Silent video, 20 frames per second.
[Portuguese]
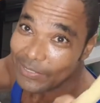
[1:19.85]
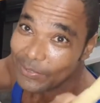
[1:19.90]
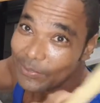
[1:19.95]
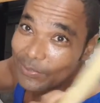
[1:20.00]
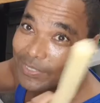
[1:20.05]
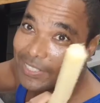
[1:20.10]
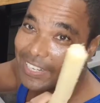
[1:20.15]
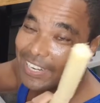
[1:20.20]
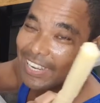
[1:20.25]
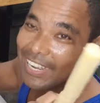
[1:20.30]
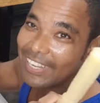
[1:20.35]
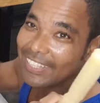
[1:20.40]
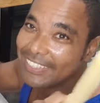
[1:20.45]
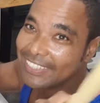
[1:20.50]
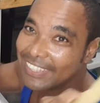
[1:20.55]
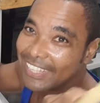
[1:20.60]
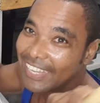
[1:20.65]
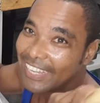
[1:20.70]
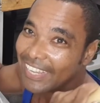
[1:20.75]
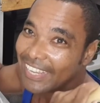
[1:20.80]
nunca
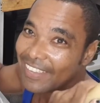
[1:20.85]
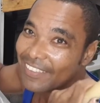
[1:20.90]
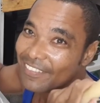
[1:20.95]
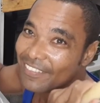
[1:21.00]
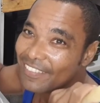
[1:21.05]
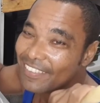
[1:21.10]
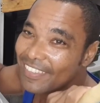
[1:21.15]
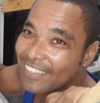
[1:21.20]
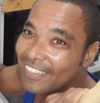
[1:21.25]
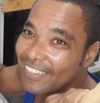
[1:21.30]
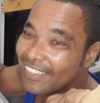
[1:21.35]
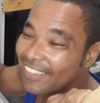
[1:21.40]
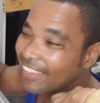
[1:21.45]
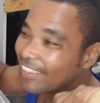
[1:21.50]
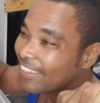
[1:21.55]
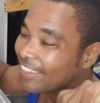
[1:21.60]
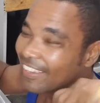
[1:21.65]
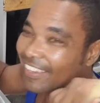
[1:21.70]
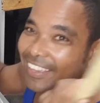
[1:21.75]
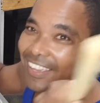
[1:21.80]
teve
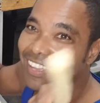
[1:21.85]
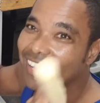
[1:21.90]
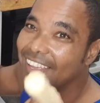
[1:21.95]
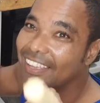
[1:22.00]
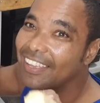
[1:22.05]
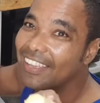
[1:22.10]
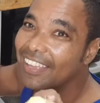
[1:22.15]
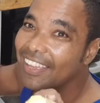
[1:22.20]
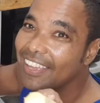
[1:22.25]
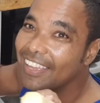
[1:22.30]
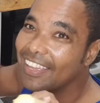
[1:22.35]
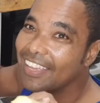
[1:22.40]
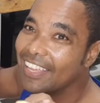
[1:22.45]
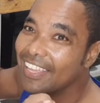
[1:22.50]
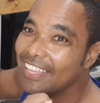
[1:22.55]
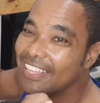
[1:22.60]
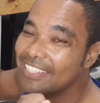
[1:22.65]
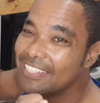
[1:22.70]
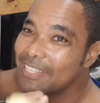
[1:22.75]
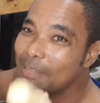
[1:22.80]
eh,
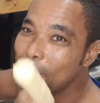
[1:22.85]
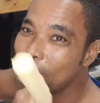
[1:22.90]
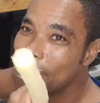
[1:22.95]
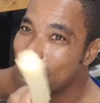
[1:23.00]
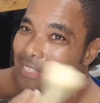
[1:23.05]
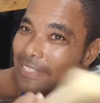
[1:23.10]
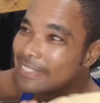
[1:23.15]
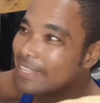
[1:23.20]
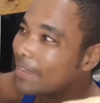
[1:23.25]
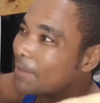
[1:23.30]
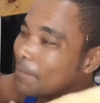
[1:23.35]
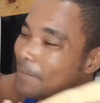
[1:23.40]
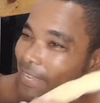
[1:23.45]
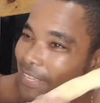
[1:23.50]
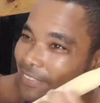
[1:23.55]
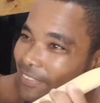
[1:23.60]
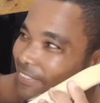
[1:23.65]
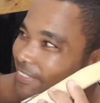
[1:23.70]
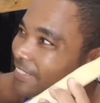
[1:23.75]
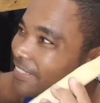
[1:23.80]
esse
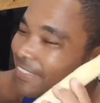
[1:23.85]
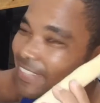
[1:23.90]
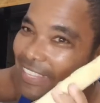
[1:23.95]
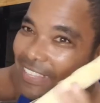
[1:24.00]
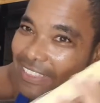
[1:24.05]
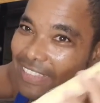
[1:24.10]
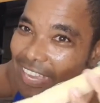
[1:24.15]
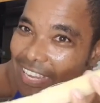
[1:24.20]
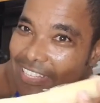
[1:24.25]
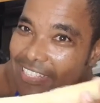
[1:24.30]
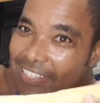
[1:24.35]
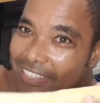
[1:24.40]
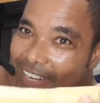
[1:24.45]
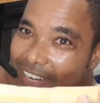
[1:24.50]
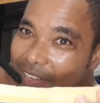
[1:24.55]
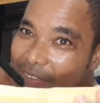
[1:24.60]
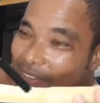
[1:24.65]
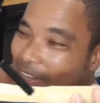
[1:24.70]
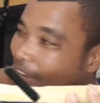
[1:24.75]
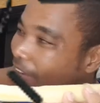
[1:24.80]
pensamento de tentar
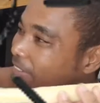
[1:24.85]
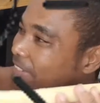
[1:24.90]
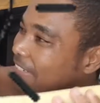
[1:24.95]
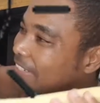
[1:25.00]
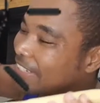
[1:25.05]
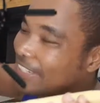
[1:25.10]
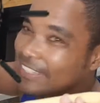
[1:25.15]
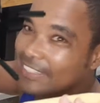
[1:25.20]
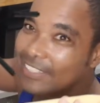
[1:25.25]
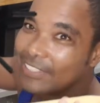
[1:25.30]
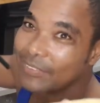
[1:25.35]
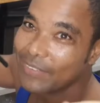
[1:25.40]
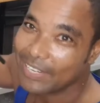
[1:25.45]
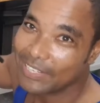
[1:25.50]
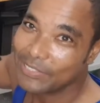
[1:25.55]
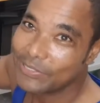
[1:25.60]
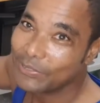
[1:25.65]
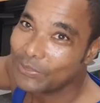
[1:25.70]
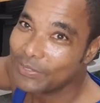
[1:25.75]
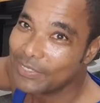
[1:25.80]
extrair o caldo de cana
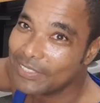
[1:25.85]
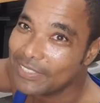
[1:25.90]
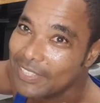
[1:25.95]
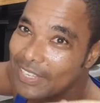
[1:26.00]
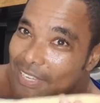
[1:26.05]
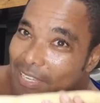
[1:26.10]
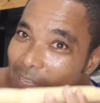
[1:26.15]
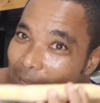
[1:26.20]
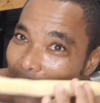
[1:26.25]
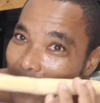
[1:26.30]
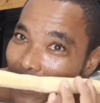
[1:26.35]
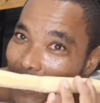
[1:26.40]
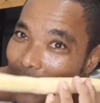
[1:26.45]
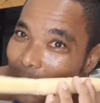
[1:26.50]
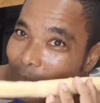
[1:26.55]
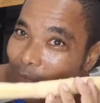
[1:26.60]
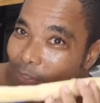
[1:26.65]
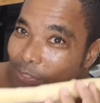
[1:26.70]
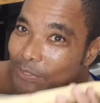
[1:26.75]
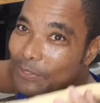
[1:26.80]
numa juice, hein?
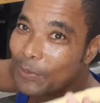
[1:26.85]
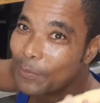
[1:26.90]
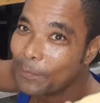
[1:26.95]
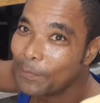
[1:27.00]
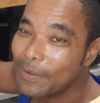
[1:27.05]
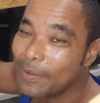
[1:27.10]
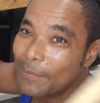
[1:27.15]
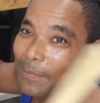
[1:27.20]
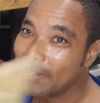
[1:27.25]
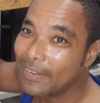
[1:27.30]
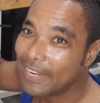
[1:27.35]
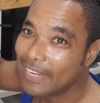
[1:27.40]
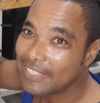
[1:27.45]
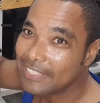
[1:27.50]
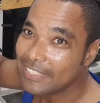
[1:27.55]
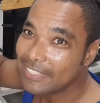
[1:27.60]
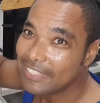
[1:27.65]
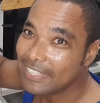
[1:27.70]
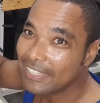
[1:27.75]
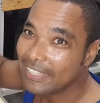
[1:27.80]
Eu vou ser o primeiro,
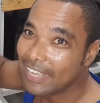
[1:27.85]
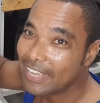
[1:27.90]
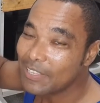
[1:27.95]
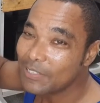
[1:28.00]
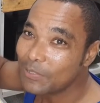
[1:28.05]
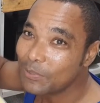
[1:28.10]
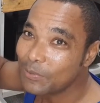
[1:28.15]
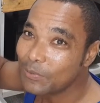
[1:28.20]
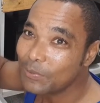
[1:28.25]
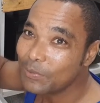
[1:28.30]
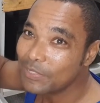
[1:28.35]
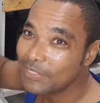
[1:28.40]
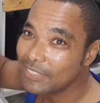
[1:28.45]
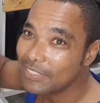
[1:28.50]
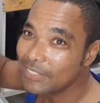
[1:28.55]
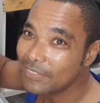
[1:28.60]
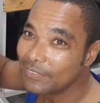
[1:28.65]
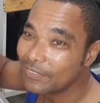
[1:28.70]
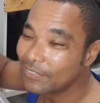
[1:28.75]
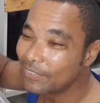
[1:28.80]
acho que isso aqui é
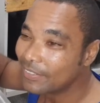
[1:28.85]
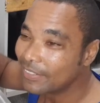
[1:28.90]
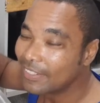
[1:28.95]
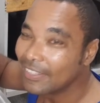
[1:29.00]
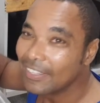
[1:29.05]
exclusivo.